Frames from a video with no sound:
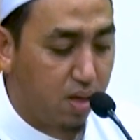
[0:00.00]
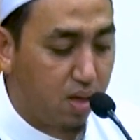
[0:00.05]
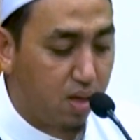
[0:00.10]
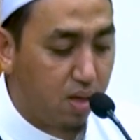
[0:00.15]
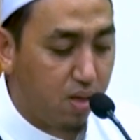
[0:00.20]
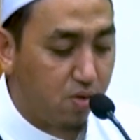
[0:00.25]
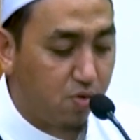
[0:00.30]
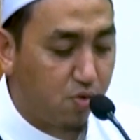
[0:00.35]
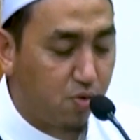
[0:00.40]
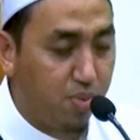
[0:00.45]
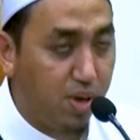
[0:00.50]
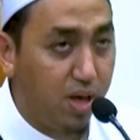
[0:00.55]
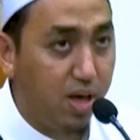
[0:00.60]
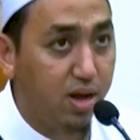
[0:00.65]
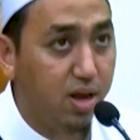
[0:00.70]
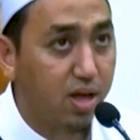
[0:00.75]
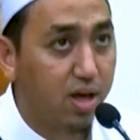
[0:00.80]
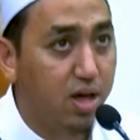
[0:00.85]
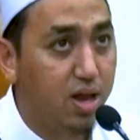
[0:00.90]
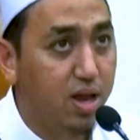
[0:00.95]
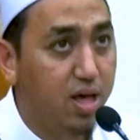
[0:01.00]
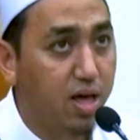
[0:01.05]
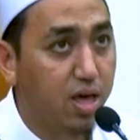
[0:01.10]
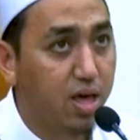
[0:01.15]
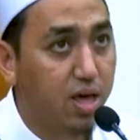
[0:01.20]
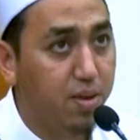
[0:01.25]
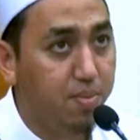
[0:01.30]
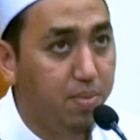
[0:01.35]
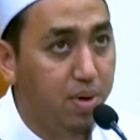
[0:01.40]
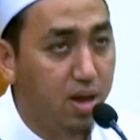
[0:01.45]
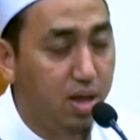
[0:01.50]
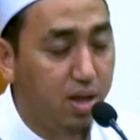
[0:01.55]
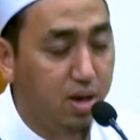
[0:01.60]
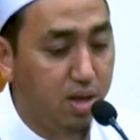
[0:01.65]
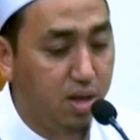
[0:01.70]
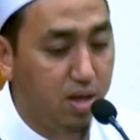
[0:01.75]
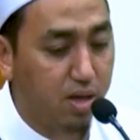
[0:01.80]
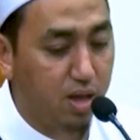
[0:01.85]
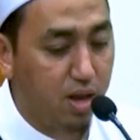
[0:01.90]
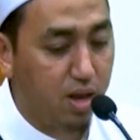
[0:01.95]
Subhanaka la ilma
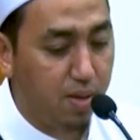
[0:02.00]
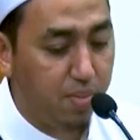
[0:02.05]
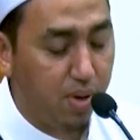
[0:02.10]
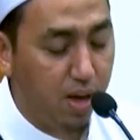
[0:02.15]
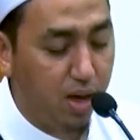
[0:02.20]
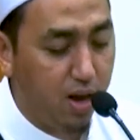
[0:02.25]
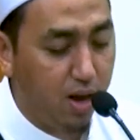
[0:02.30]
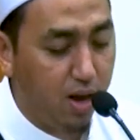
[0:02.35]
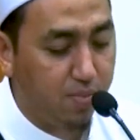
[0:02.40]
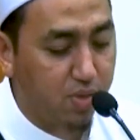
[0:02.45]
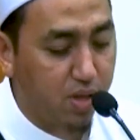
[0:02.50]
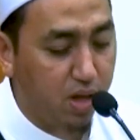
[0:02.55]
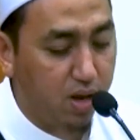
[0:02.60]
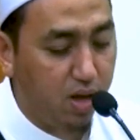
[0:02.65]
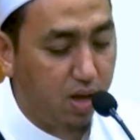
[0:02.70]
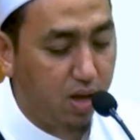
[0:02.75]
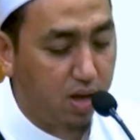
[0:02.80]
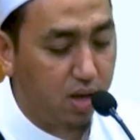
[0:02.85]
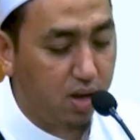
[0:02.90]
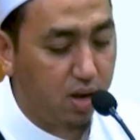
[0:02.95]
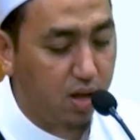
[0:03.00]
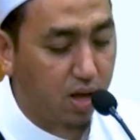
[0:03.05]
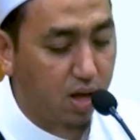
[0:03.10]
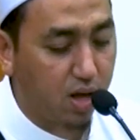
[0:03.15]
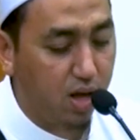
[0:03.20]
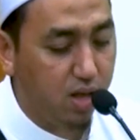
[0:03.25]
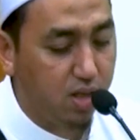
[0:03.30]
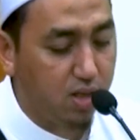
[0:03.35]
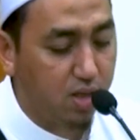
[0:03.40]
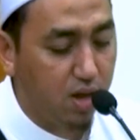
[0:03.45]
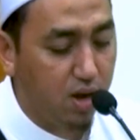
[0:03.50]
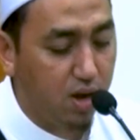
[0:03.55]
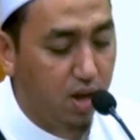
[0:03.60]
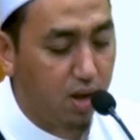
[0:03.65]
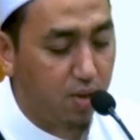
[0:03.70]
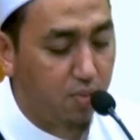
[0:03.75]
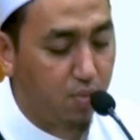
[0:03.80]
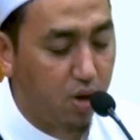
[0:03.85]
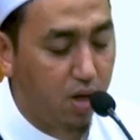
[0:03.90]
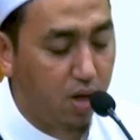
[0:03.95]
lana ila ma'alamtana innaka anta
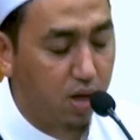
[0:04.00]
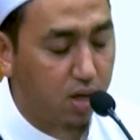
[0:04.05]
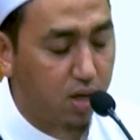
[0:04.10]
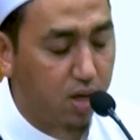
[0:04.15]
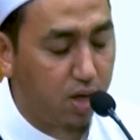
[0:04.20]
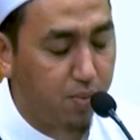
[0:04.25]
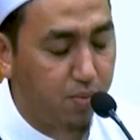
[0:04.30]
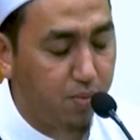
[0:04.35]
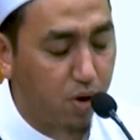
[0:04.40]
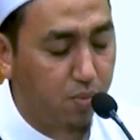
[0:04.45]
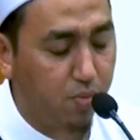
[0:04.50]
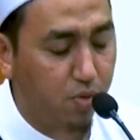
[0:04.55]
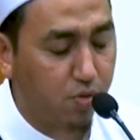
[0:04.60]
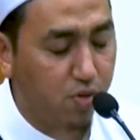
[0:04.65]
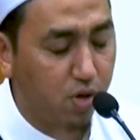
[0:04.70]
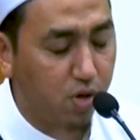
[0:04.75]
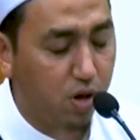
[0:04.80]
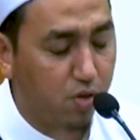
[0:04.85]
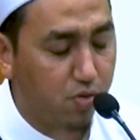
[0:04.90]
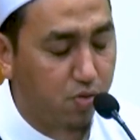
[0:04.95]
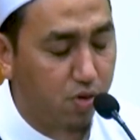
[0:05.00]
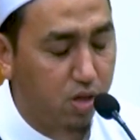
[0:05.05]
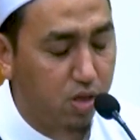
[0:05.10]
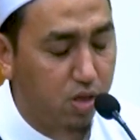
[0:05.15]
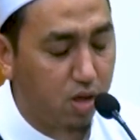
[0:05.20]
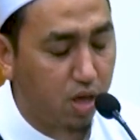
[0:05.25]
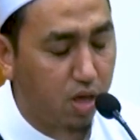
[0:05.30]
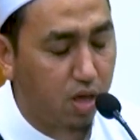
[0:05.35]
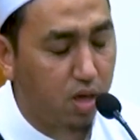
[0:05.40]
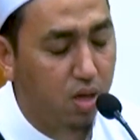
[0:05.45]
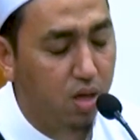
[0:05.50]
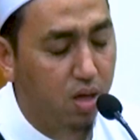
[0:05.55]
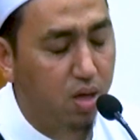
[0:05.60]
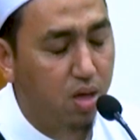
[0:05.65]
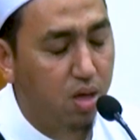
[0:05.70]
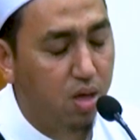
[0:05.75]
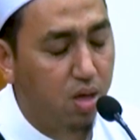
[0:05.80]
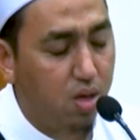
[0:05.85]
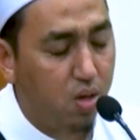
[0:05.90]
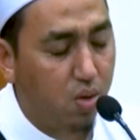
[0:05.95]
lalimul hakim Rabbi sahli sadri
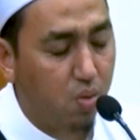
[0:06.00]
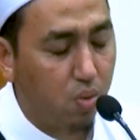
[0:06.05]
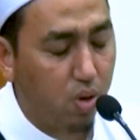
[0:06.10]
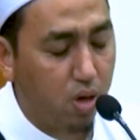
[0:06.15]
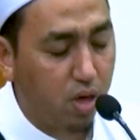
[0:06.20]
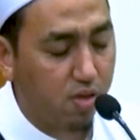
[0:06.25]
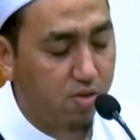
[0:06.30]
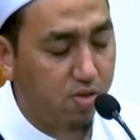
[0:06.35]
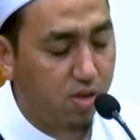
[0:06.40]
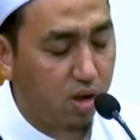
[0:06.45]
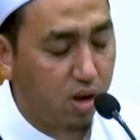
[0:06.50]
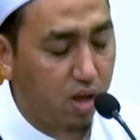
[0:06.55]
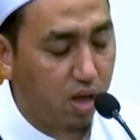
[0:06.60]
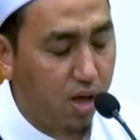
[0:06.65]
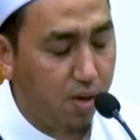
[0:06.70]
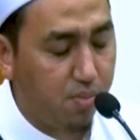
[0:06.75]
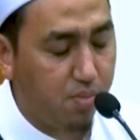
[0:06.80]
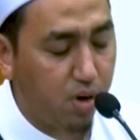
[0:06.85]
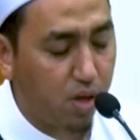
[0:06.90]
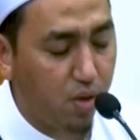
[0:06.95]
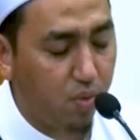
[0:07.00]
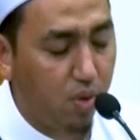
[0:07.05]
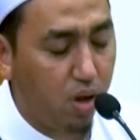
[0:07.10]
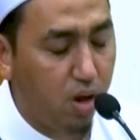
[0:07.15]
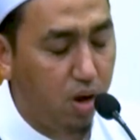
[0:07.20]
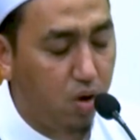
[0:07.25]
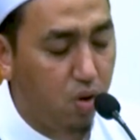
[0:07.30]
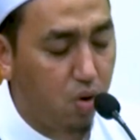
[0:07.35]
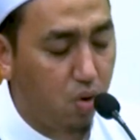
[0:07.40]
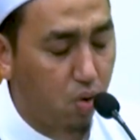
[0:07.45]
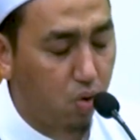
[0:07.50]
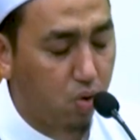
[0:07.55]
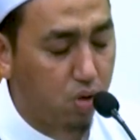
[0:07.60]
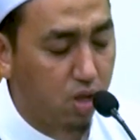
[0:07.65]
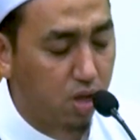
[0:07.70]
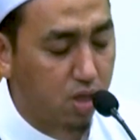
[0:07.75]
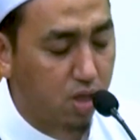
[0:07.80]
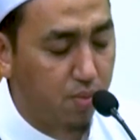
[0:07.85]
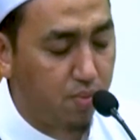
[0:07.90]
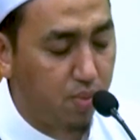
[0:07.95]
ويسر أمري واحلل
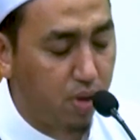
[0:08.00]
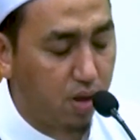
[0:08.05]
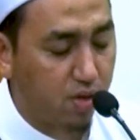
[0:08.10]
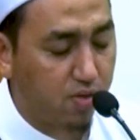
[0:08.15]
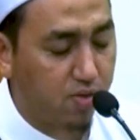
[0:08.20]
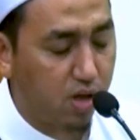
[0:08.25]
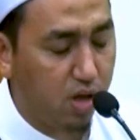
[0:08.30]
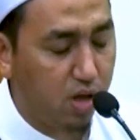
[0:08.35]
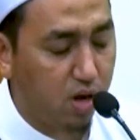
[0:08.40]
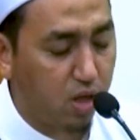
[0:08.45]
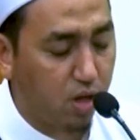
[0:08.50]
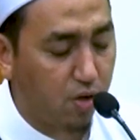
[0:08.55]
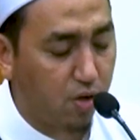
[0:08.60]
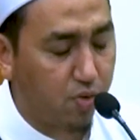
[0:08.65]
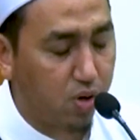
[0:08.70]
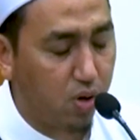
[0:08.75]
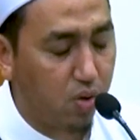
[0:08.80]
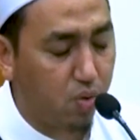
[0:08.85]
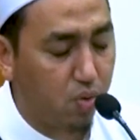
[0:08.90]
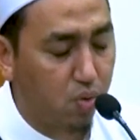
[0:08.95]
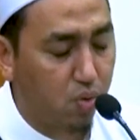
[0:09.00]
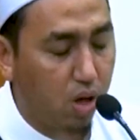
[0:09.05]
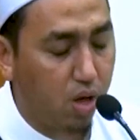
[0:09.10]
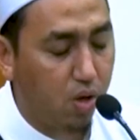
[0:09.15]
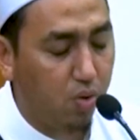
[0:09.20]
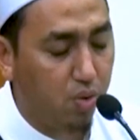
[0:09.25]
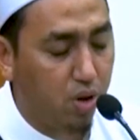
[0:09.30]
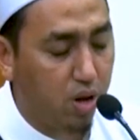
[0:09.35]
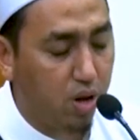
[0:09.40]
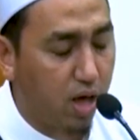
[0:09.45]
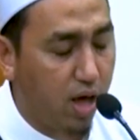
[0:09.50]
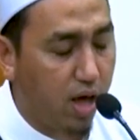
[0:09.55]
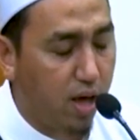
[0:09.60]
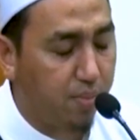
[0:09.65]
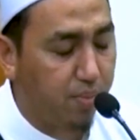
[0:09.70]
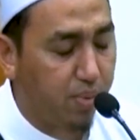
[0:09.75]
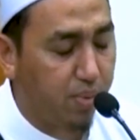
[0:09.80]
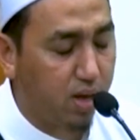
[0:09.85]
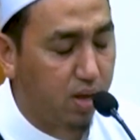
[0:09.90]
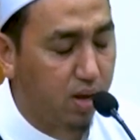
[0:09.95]
عقدة من لساني يفقه قولي
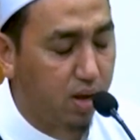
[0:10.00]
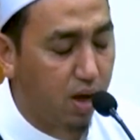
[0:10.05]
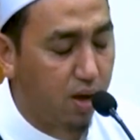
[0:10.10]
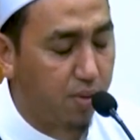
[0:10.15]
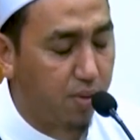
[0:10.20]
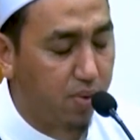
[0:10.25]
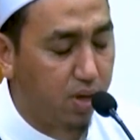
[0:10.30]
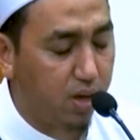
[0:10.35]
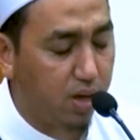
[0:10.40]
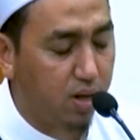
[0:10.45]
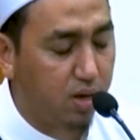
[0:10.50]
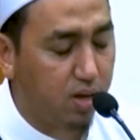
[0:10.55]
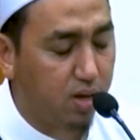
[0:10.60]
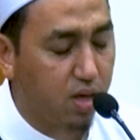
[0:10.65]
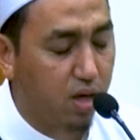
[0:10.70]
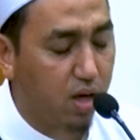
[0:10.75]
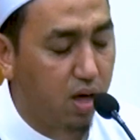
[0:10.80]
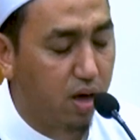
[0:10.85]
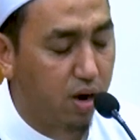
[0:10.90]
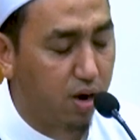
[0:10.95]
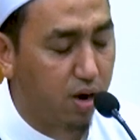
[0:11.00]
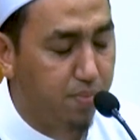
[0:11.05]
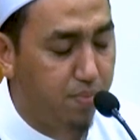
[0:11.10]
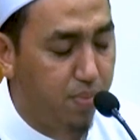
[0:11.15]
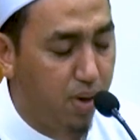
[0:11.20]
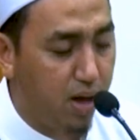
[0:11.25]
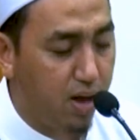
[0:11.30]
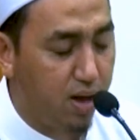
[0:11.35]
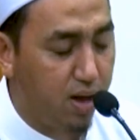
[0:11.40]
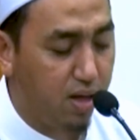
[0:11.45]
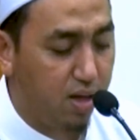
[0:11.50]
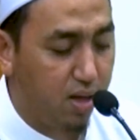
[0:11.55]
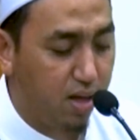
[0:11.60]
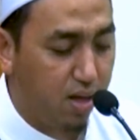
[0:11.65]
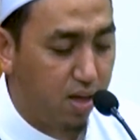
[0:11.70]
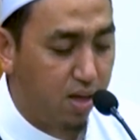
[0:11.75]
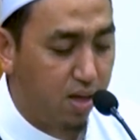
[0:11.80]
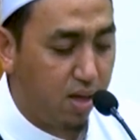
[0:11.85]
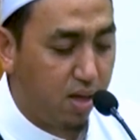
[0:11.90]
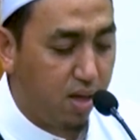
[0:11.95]
آمين آمين يا رب
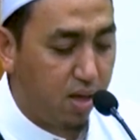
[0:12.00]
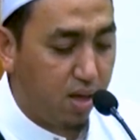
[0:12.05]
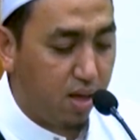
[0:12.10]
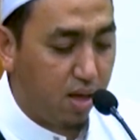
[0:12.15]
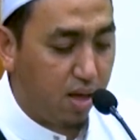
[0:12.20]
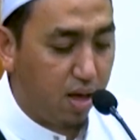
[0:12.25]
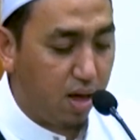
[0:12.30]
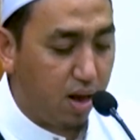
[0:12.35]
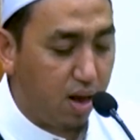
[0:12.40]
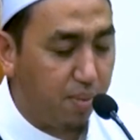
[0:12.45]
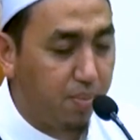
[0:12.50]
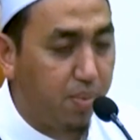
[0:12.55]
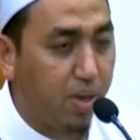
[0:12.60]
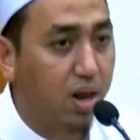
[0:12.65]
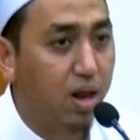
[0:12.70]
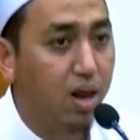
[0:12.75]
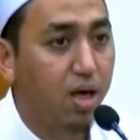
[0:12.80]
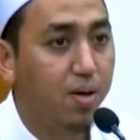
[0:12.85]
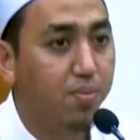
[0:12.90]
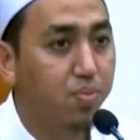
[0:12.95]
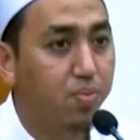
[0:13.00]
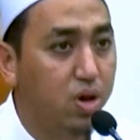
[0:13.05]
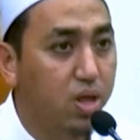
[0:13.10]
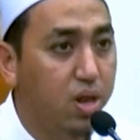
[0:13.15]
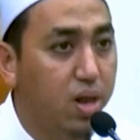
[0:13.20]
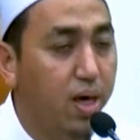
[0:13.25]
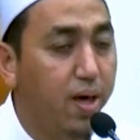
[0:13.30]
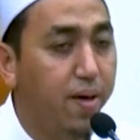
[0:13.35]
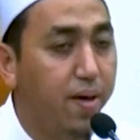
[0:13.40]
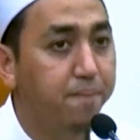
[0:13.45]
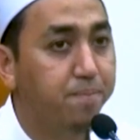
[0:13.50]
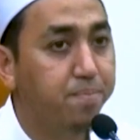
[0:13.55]
العالمين alamin alhamdulillah